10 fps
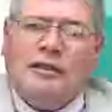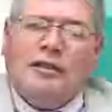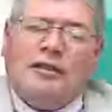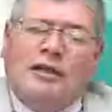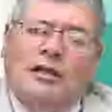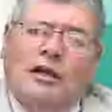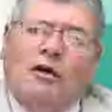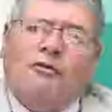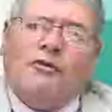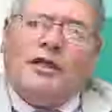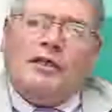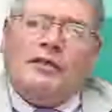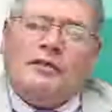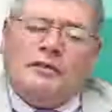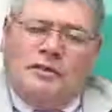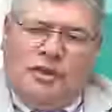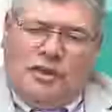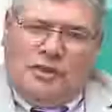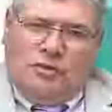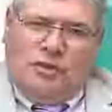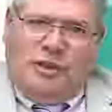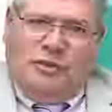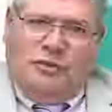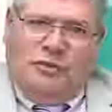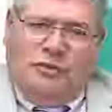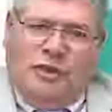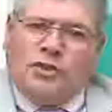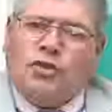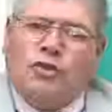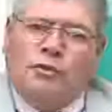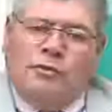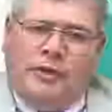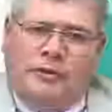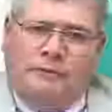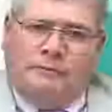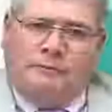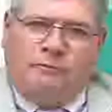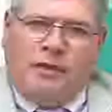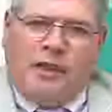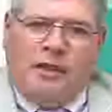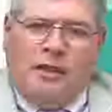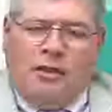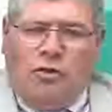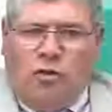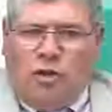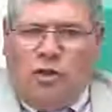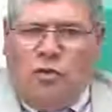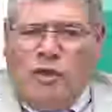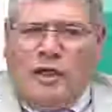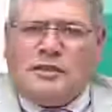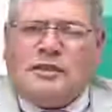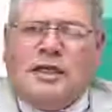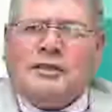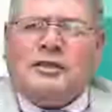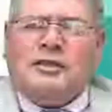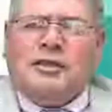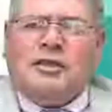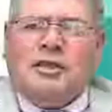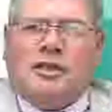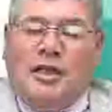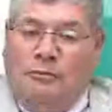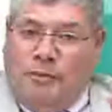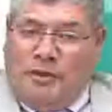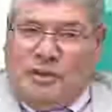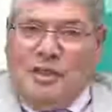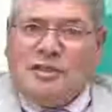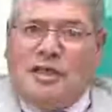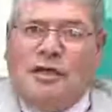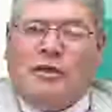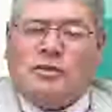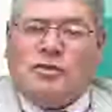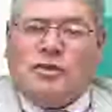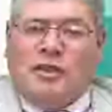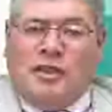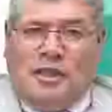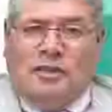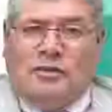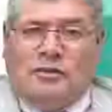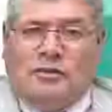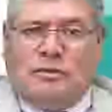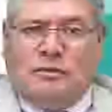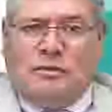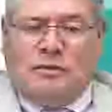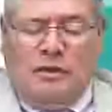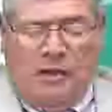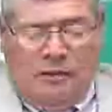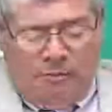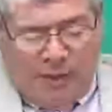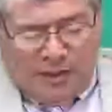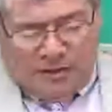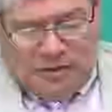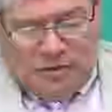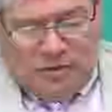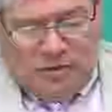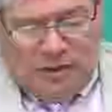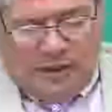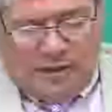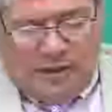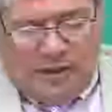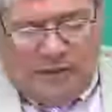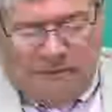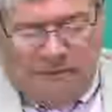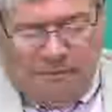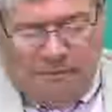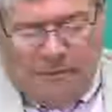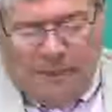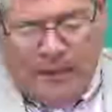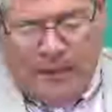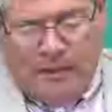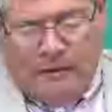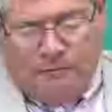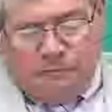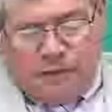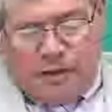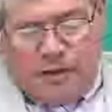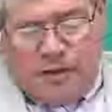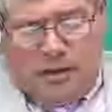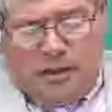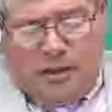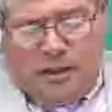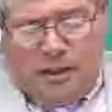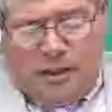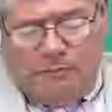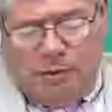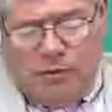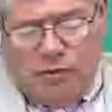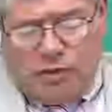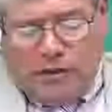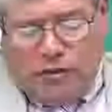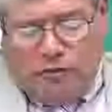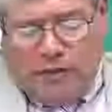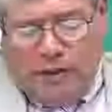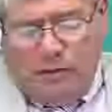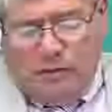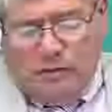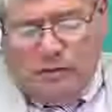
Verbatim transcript: y en la obra de Jesucristo. Eso es lo primero. Lo que Lucas hace entender de la importancia de la oración en Cristo para hacer todo lo que hacía. Y el Espíritu Santo bajo,